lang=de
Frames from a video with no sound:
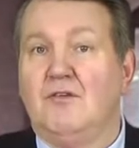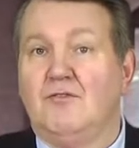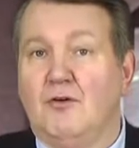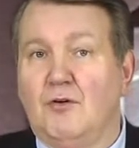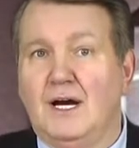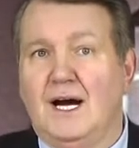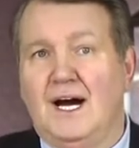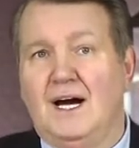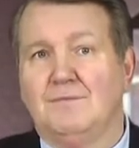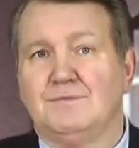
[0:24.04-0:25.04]
Vorher
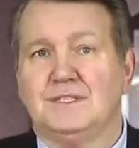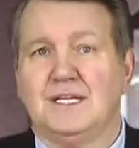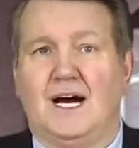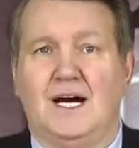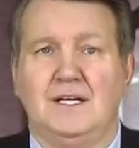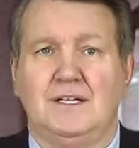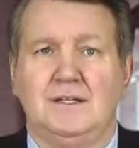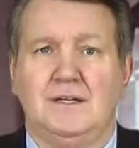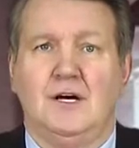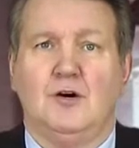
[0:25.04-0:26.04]
haben sie einen
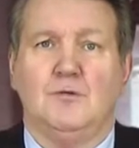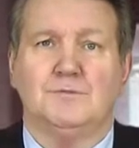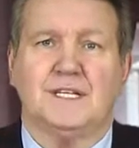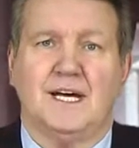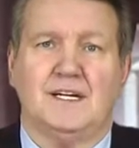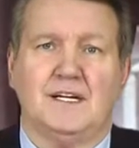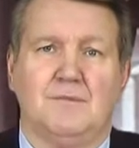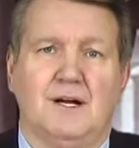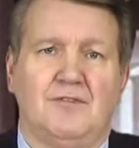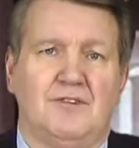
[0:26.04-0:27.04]
ums andere
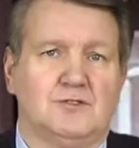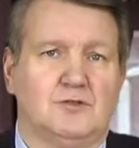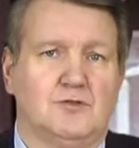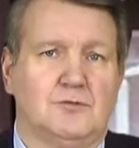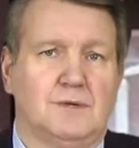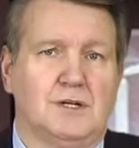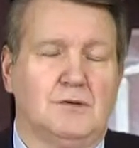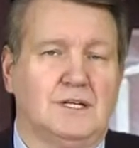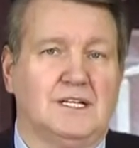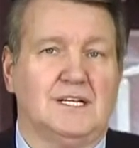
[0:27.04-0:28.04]
Mal versucht, mir
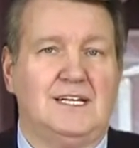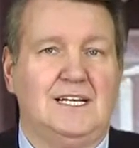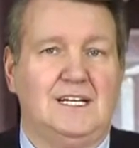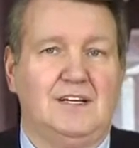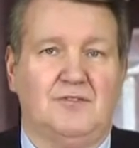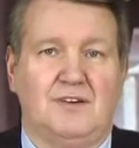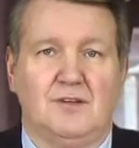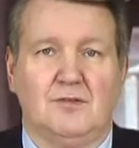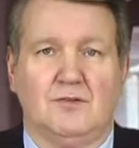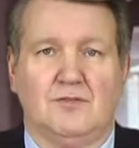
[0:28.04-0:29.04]
durch gerichtliche
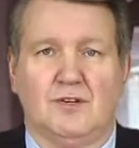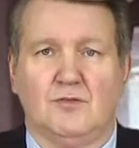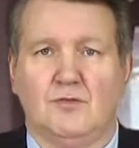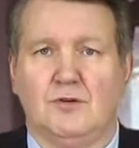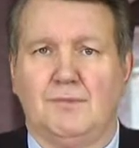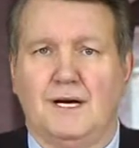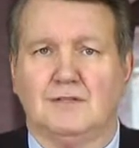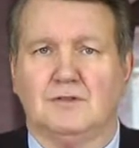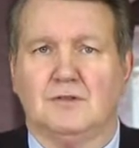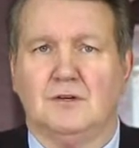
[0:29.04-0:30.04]
Fändungsversuche
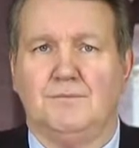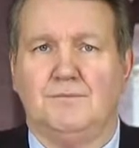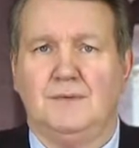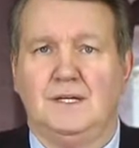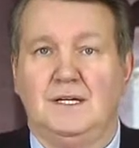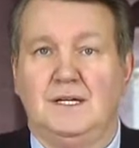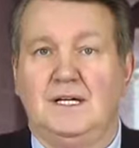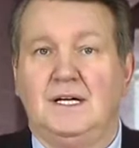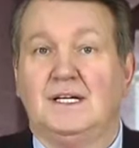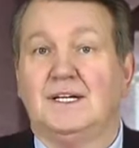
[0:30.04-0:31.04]
beizukommen.
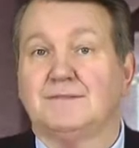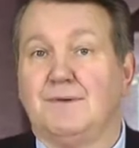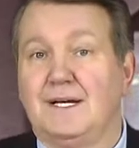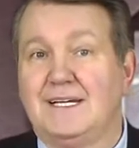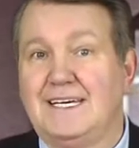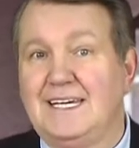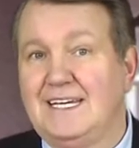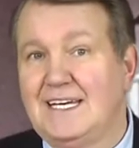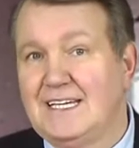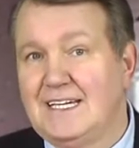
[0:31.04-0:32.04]
Dass meine
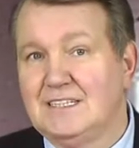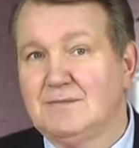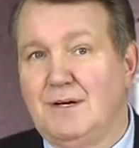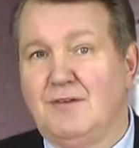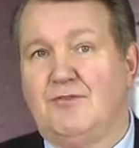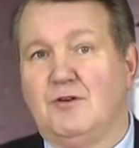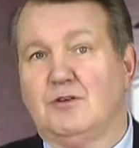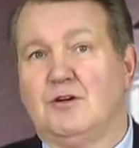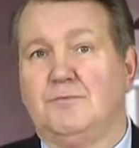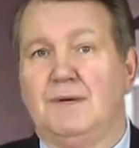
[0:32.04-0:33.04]
Gegner jedes Mal
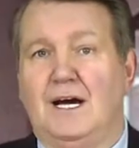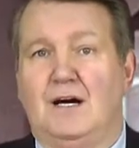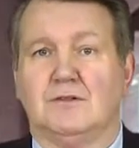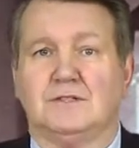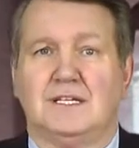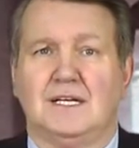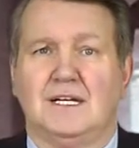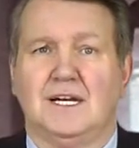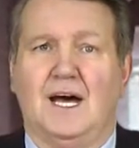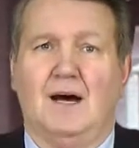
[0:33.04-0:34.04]
vollkommen leer
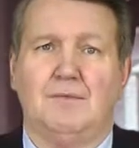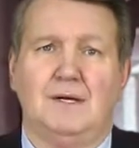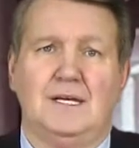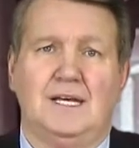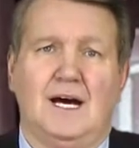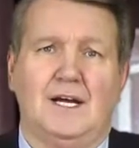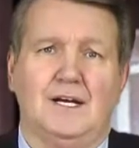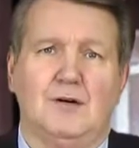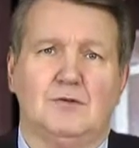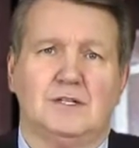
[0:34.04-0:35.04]
ausgingen, habe ich
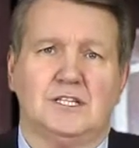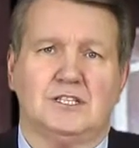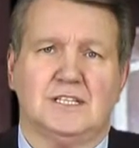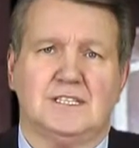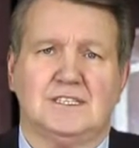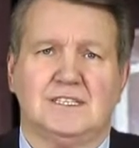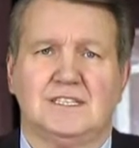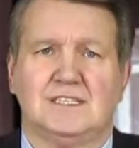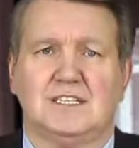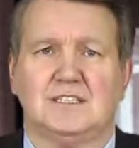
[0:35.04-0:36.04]
einer unterschätzten
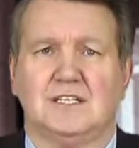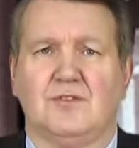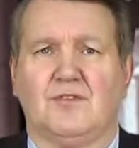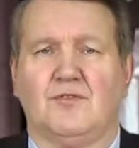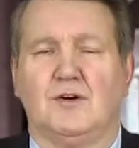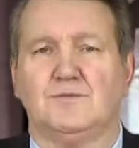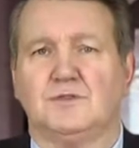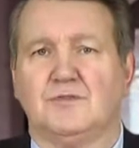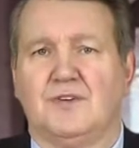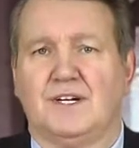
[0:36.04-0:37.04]
Gesellschaftsform
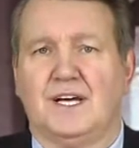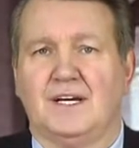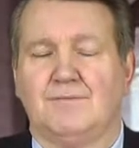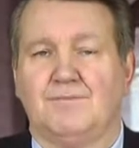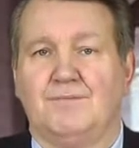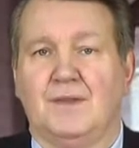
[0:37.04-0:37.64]
zu verdanken,